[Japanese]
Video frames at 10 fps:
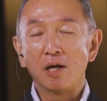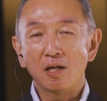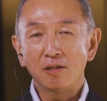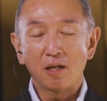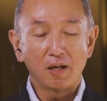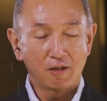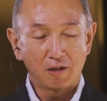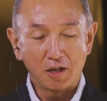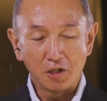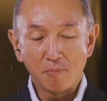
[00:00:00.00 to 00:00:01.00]
あえて
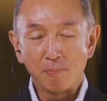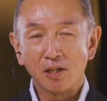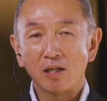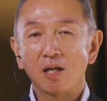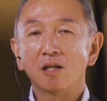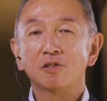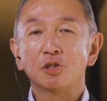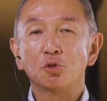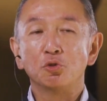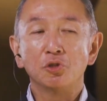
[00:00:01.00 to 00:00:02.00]
今また
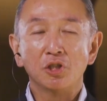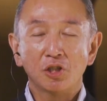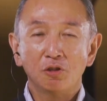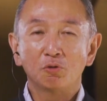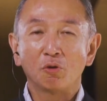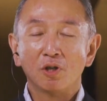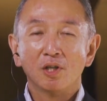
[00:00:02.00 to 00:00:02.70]
地球に生きると